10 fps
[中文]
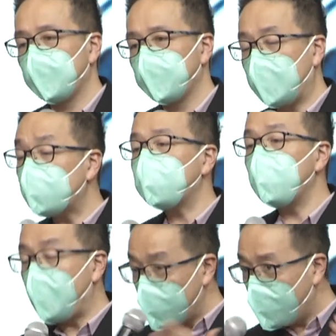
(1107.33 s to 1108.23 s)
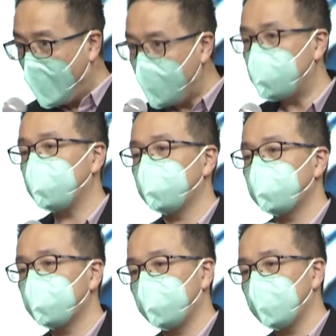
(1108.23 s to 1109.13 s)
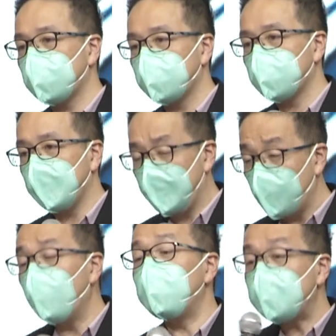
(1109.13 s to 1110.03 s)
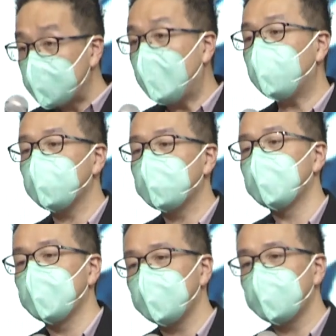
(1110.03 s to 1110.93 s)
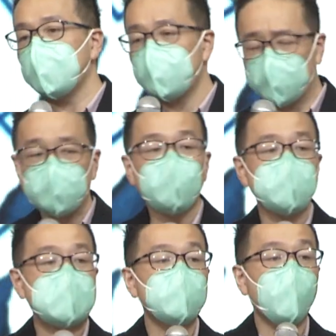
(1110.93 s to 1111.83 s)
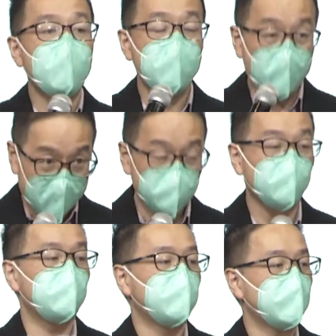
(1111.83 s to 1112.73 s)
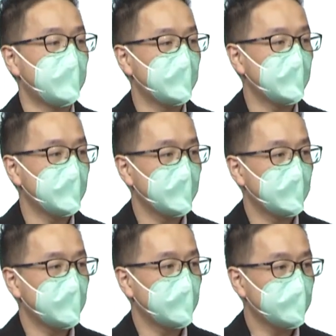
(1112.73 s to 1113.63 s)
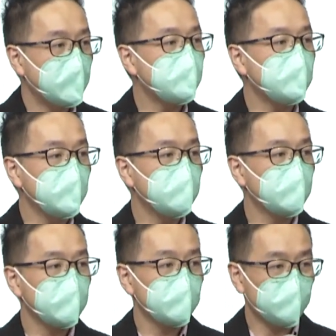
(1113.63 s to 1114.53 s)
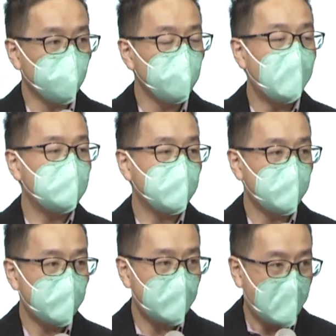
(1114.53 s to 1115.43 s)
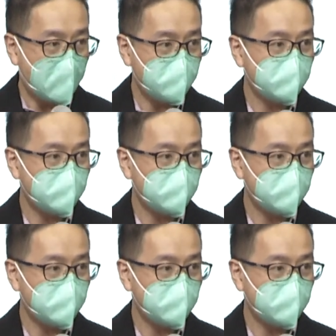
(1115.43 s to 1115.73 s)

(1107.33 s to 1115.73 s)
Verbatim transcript: 但是没有爱。我们的家，什么东西都没有，但是充满了爱。